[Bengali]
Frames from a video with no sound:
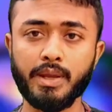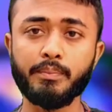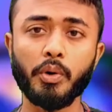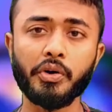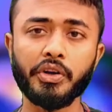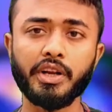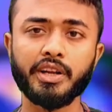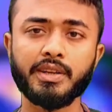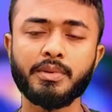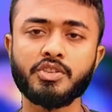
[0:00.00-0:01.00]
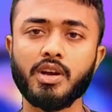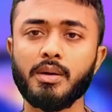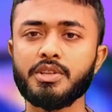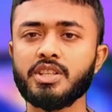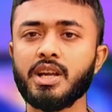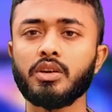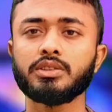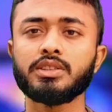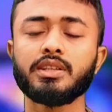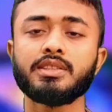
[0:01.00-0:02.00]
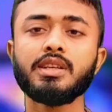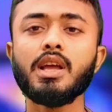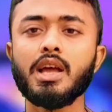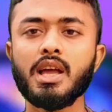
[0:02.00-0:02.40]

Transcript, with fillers: ইম্পর্টেন্ট একটি বিষয় আমি শেয়ার করতে যাচ্ছি